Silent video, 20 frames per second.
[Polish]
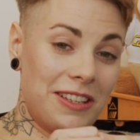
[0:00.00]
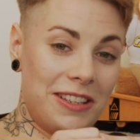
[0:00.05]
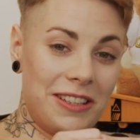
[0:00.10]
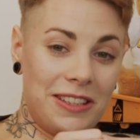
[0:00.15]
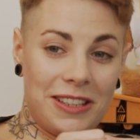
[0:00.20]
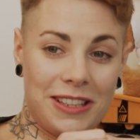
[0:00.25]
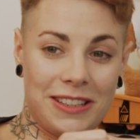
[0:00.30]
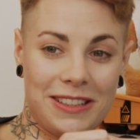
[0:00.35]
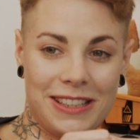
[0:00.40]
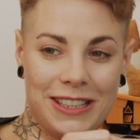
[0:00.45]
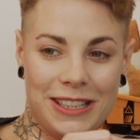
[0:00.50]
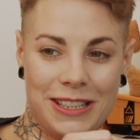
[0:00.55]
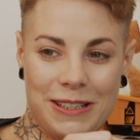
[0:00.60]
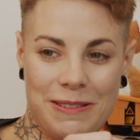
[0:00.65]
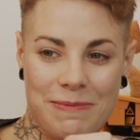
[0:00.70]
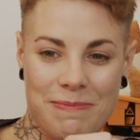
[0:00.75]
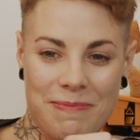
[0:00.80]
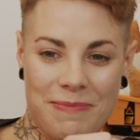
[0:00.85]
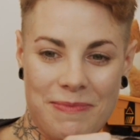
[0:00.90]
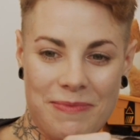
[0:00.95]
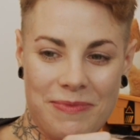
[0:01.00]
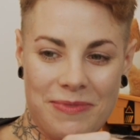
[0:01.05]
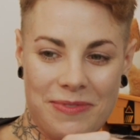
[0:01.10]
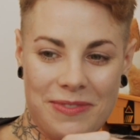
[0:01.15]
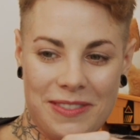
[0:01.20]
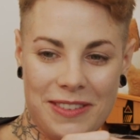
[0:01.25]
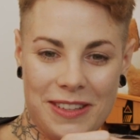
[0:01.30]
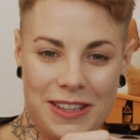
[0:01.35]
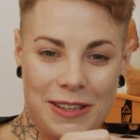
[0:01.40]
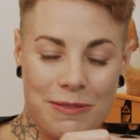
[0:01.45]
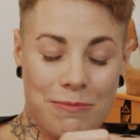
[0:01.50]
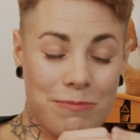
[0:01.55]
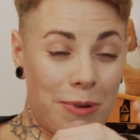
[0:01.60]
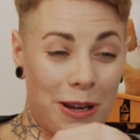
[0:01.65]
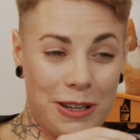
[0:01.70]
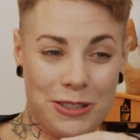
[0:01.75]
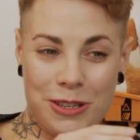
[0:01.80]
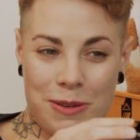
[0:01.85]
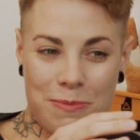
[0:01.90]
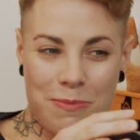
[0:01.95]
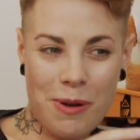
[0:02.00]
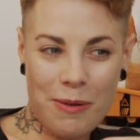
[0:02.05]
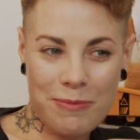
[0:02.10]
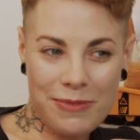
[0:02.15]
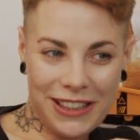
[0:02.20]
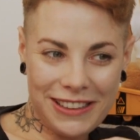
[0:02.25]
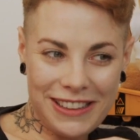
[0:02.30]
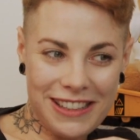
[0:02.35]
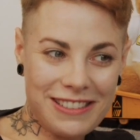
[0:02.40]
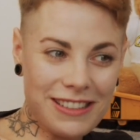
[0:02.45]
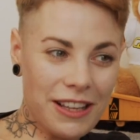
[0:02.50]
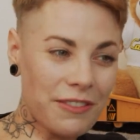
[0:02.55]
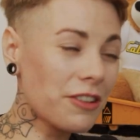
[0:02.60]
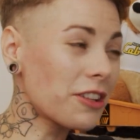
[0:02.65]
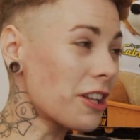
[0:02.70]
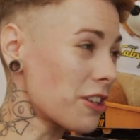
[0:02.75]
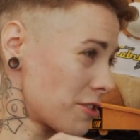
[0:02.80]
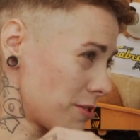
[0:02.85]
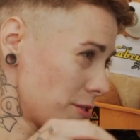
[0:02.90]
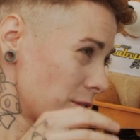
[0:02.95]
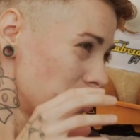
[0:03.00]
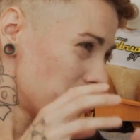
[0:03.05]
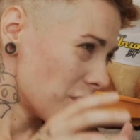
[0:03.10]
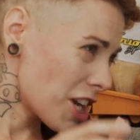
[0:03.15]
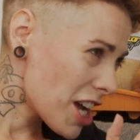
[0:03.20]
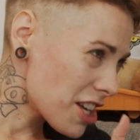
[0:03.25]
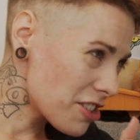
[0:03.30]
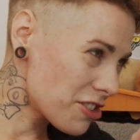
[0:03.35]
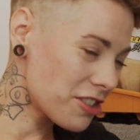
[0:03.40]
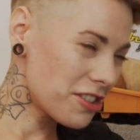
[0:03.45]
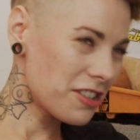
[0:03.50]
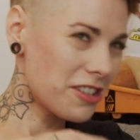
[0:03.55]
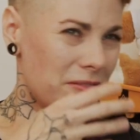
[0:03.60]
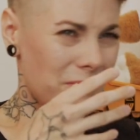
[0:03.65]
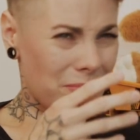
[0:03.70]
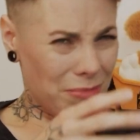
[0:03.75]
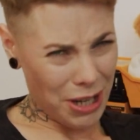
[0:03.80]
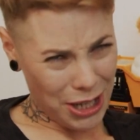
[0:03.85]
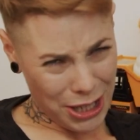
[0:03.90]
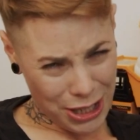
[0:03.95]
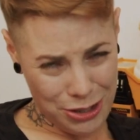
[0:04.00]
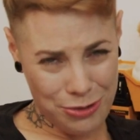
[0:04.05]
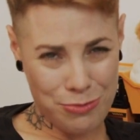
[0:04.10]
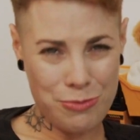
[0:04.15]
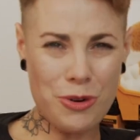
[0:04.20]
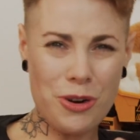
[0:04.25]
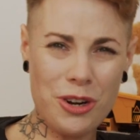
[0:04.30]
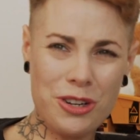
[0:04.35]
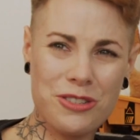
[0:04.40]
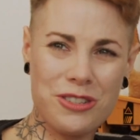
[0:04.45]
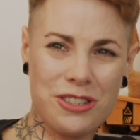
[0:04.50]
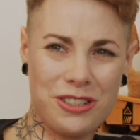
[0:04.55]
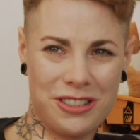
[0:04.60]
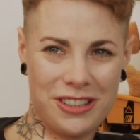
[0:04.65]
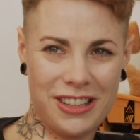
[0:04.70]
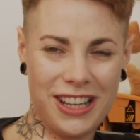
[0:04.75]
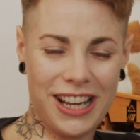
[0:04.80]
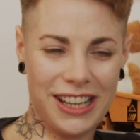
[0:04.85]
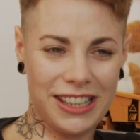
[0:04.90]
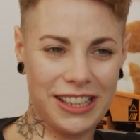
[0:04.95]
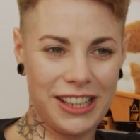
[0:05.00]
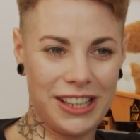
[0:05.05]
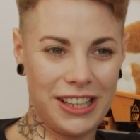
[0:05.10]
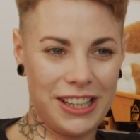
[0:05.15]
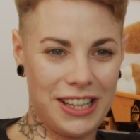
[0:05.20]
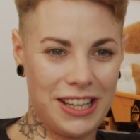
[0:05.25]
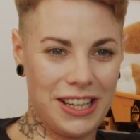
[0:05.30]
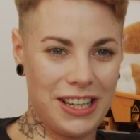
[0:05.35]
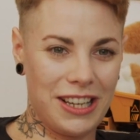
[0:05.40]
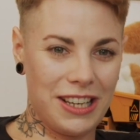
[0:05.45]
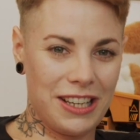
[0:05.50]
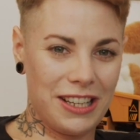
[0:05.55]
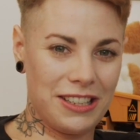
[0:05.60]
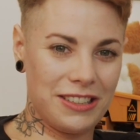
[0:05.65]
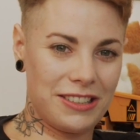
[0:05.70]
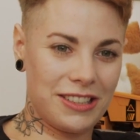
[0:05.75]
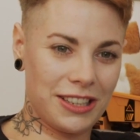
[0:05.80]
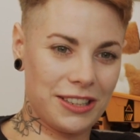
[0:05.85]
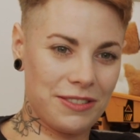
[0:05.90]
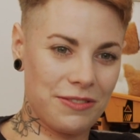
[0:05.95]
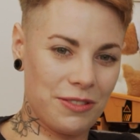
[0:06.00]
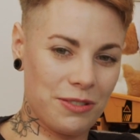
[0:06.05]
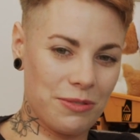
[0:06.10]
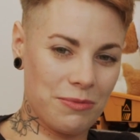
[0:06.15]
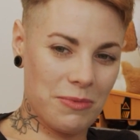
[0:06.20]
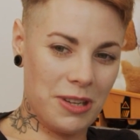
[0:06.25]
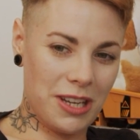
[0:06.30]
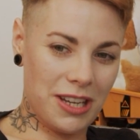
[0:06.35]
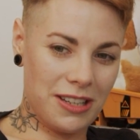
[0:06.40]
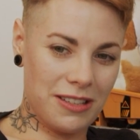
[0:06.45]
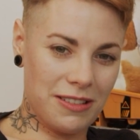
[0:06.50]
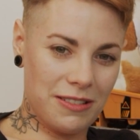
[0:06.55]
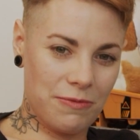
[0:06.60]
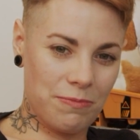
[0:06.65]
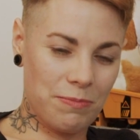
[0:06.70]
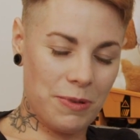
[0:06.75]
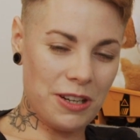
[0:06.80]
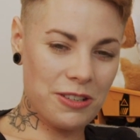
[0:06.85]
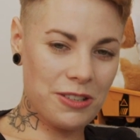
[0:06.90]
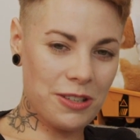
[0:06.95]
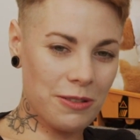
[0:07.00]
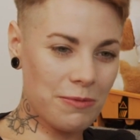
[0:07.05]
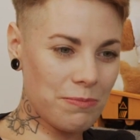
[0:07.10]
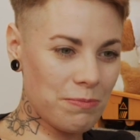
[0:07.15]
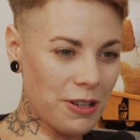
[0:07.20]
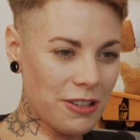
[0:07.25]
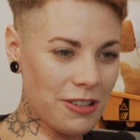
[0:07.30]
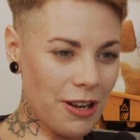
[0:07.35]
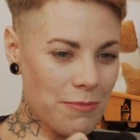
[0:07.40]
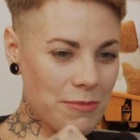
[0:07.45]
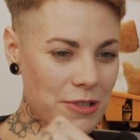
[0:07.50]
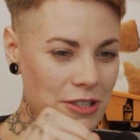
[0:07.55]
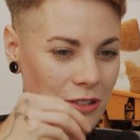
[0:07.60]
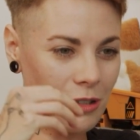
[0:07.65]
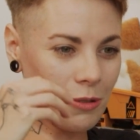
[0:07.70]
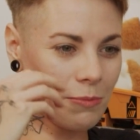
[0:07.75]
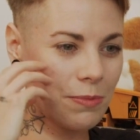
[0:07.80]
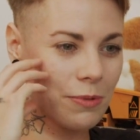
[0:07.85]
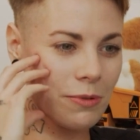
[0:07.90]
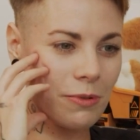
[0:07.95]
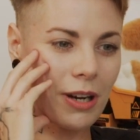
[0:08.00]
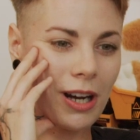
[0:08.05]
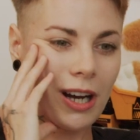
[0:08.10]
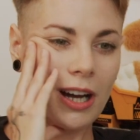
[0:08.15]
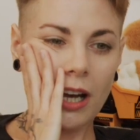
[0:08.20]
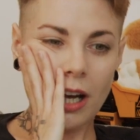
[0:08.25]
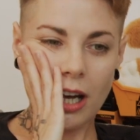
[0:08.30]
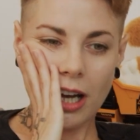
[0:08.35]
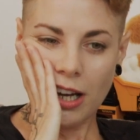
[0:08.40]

I ja tak bardziej byłam tak nastawiona, że dzieci, jakaś młodzież, młodzież tak. I tak w sumie pierwsza, pierwsza myśl to była.